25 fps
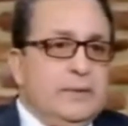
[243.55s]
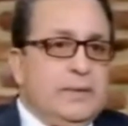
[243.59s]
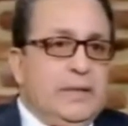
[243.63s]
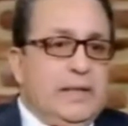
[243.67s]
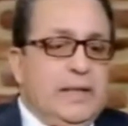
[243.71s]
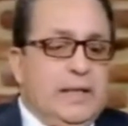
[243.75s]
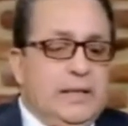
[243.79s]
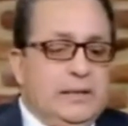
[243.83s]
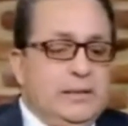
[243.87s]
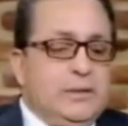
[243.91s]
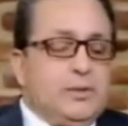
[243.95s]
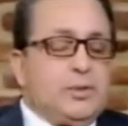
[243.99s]

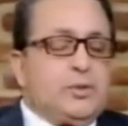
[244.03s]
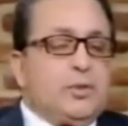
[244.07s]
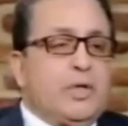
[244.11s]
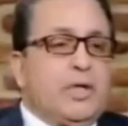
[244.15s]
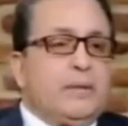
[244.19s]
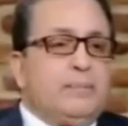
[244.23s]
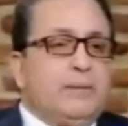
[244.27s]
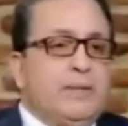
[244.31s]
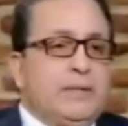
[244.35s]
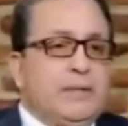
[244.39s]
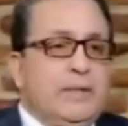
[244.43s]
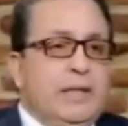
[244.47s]
هذه
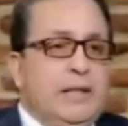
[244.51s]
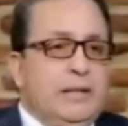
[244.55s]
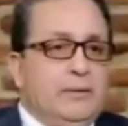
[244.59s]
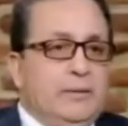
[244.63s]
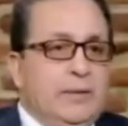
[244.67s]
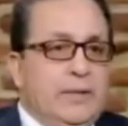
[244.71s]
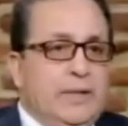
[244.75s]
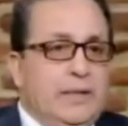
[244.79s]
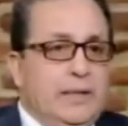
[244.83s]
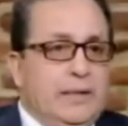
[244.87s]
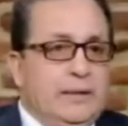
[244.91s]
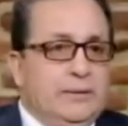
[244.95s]
الشعيبات
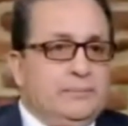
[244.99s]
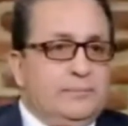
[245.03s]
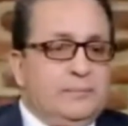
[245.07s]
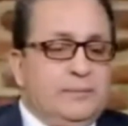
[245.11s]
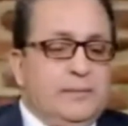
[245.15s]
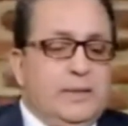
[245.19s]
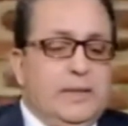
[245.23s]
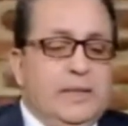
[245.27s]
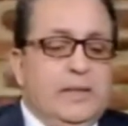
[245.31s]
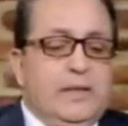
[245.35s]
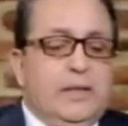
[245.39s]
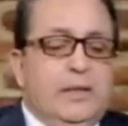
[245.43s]
الهوائيه
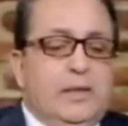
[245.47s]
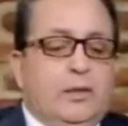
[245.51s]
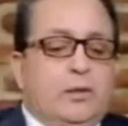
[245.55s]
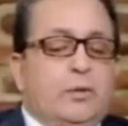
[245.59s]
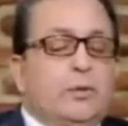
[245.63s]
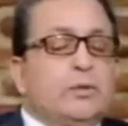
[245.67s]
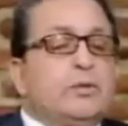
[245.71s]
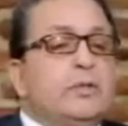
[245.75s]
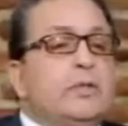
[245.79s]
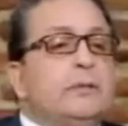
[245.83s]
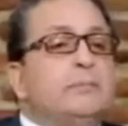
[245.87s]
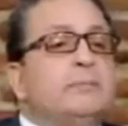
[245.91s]

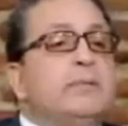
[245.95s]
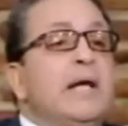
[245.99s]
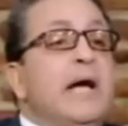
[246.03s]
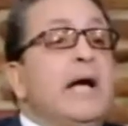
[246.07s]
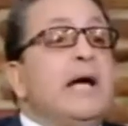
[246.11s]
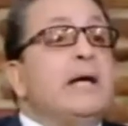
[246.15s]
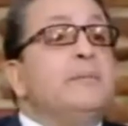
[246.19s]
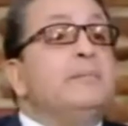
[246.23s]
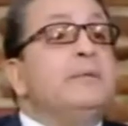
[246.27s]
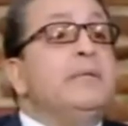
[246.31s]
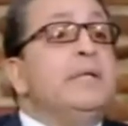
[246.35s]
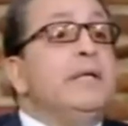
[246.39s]
القطر
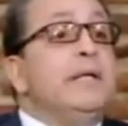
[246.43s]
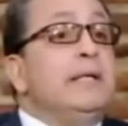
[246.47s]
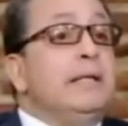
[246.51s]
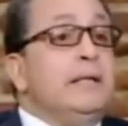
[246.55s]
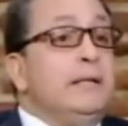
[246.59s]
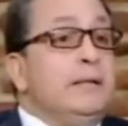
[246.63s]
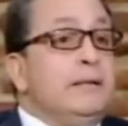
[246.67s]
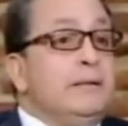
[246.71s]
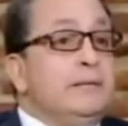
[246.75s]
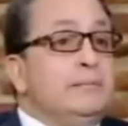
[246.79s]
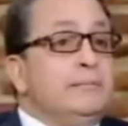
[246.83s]
بتاعها بيقل